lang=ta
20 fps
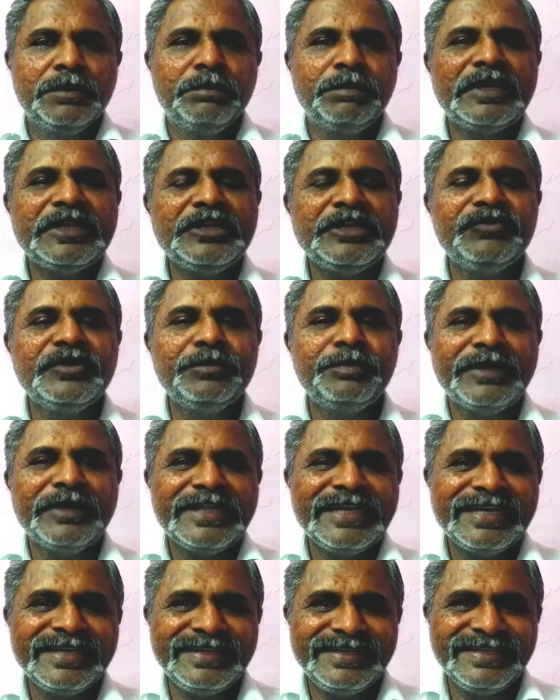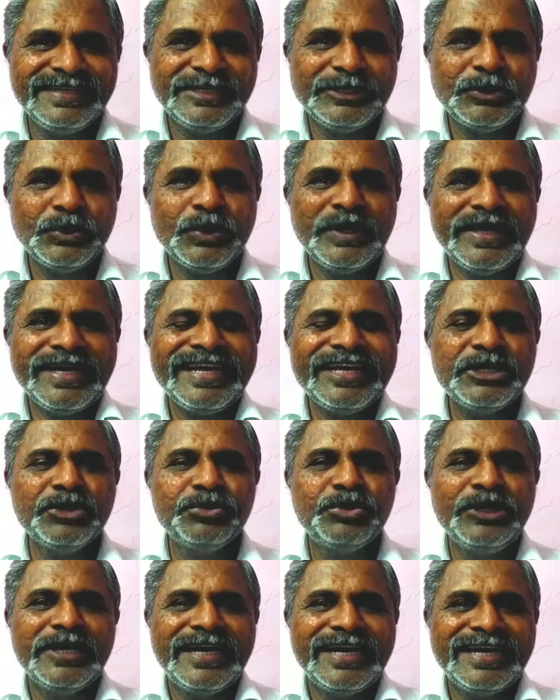பதிவு பதினெட்டு உலகெங்கும்
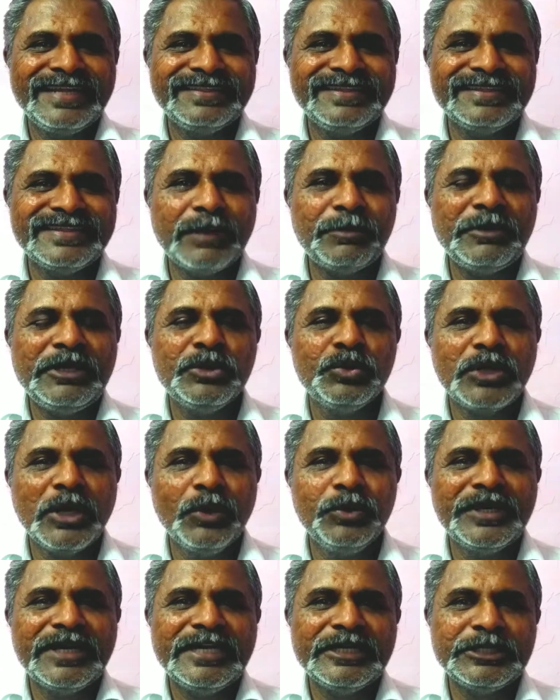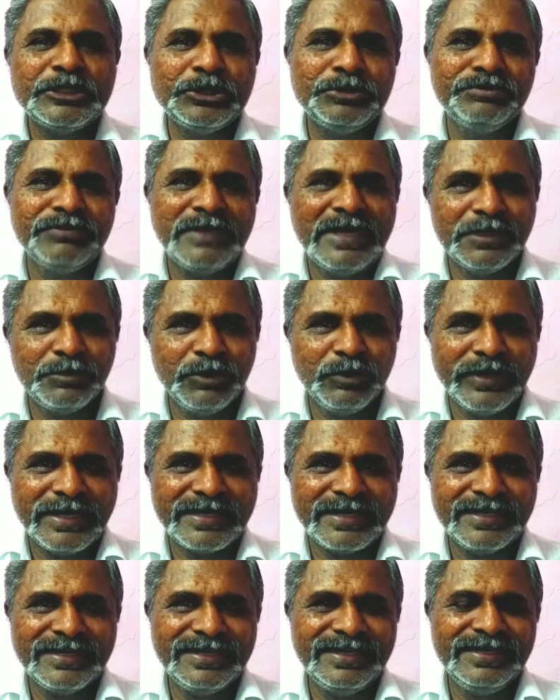உள்ள அனைத்து தமிழ் உறவுகளுக்கும் அன்பு
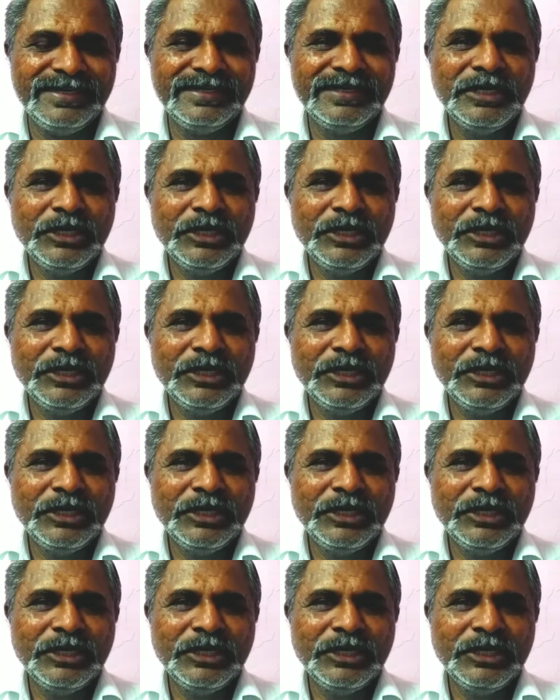வணக்கங்கள்